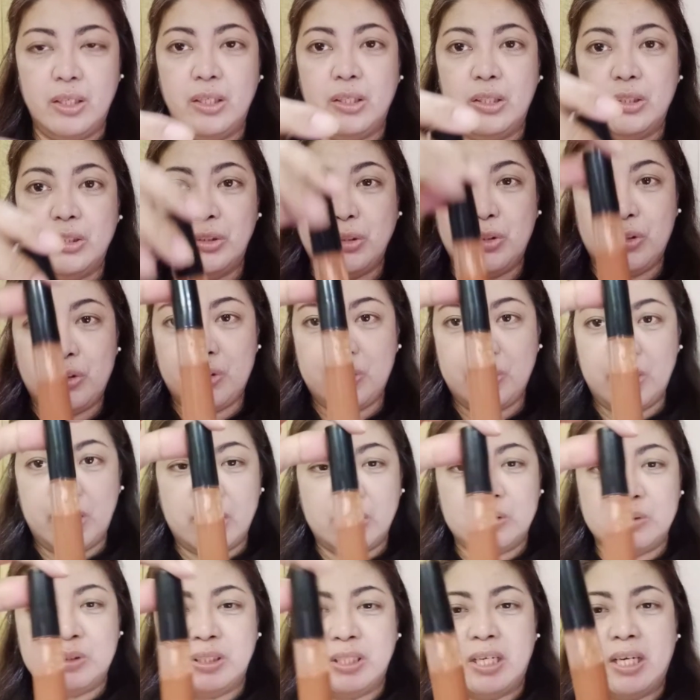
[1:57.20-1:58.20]
So,
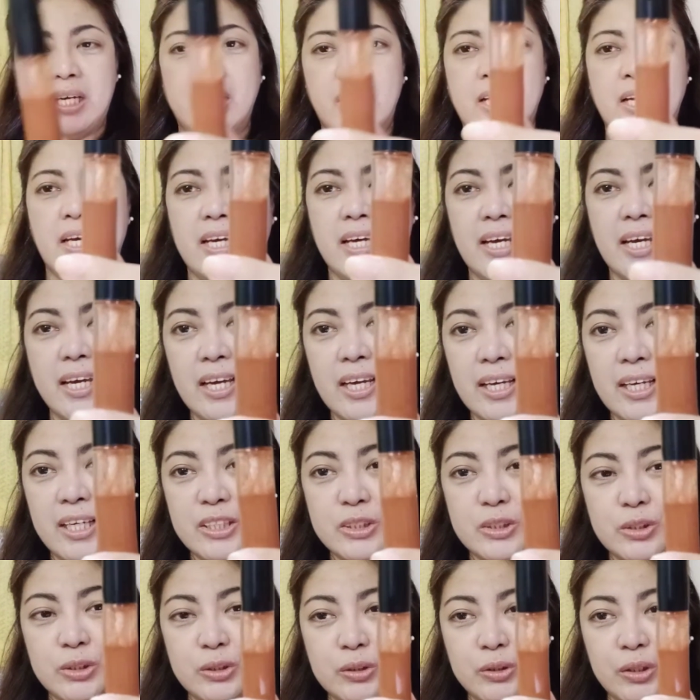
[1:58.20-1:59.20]
ito siya.
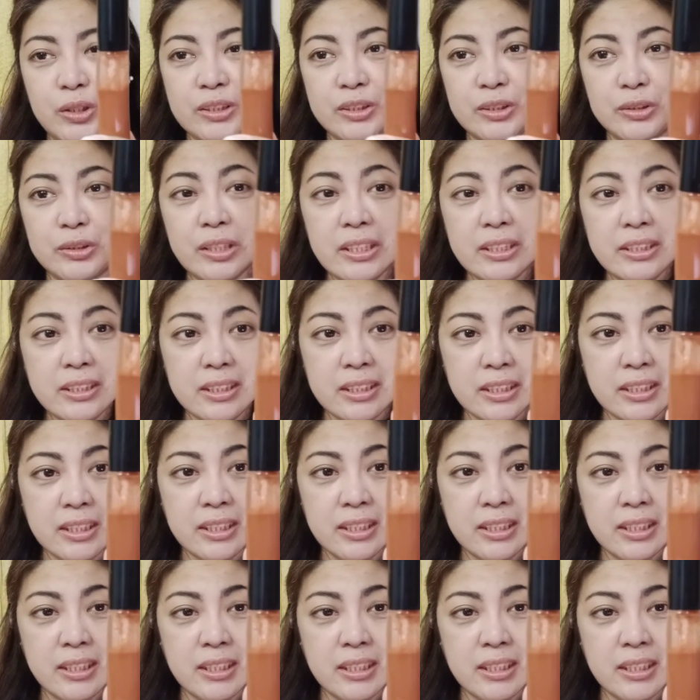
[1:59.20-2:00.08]
So, as you can see,